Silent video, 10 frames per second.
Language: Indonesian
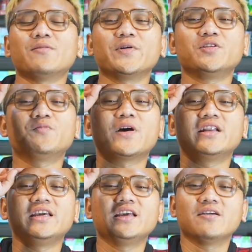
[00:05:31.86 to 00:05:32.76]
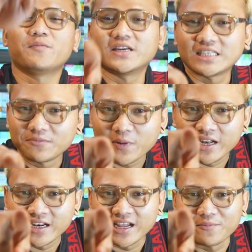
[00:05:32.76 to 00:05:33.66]
Sampai jumpa di masa
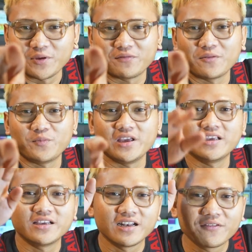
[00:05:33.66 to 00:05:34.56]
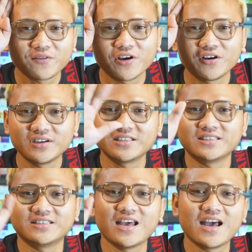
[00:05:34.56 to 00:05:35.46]
depan. Happy vaping, live long.
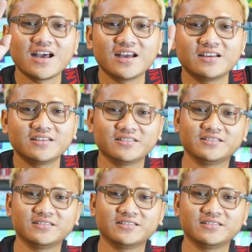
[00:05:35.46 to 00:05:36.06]
Dah.